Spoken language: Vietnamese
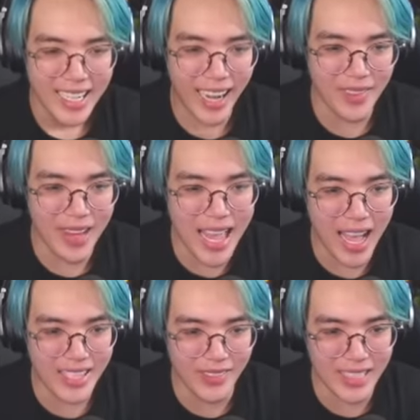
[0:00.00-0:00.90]
rồi bây giờ
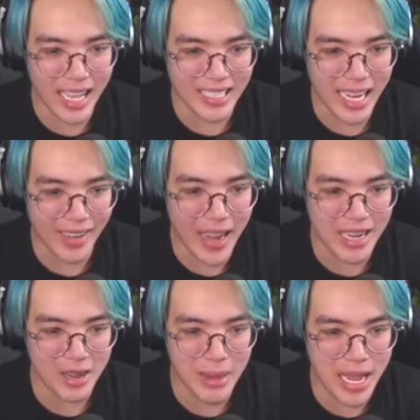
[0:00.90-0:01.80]
chúng ta sẽ để con
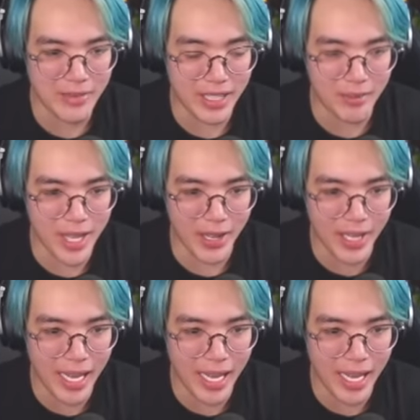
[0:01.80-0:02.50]
Enderman vào trong giữa